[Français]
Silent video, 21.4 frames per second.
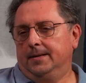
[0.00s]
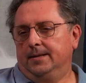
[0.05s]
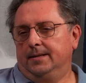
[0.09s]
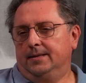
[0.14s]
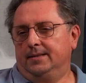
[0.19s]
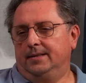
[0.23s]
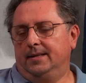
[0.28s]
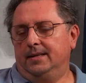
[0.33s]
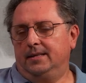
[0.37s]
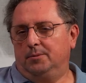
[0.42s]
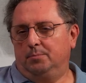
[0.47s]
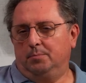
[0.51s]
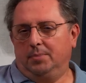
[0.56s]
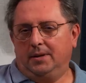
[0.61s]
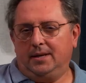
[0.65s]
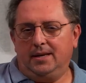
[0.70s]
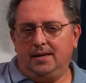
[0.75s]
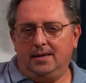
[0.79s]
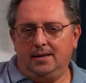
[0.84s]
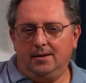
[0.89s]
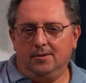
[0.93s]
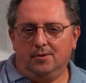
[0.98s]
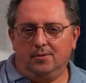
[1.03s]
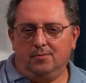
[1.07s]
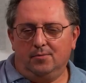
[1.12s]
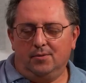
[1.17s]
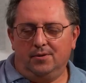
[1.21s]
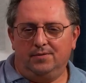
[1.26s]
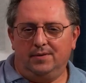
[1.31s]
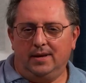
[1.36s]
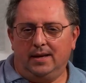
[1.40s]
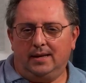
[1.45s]
esprits euh,
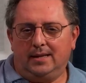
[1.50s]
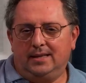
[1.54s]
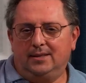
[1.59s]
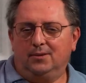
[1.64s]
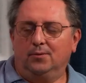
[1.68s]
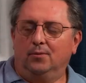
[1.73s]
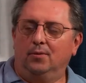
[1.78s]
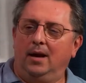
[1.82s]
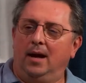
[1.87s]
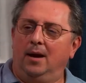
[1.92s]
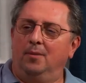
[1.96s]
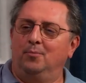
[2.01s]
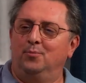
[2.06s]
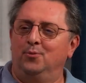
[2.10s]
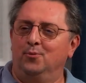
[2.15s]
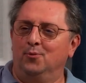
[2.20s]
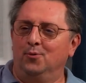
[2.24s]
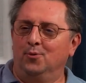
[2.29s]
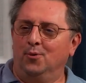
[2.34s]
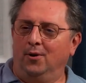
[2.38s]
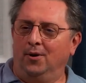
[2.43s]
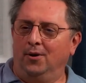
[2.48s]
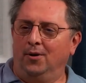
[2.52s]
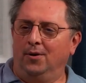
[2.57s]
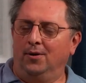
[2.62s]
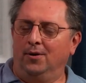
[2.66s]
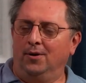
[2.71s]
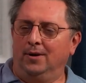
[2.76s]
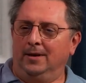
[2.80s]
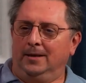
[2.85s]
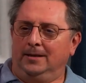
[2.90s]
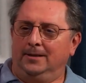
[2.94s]
mauvais qui sont là pour
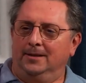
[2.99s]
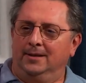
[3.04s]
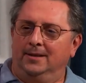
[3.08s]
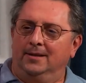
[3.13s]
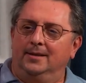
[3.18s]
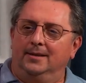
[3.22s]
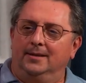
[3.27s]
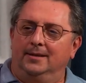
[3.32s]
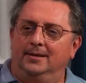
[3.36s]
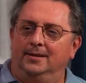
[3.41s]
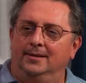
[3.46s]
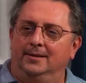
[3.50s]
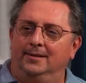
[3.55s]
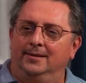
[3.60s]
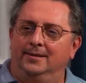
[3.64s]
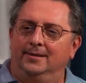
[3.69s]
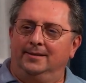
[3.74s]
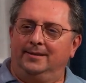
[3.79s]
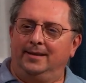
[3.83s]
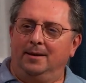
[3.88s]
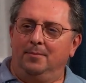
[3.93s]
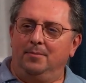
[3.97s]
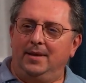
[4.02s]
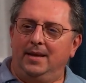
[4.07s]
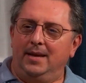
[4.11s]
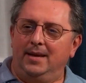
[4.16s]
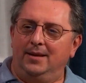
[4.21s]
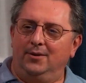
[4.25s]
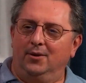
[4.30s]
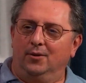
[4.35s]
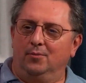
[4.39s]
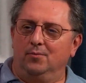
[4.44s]

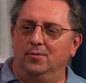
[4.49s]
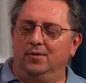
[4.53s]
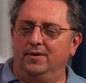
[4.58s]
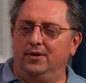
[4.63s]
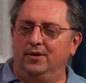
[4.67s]
t'amener dans le mauvais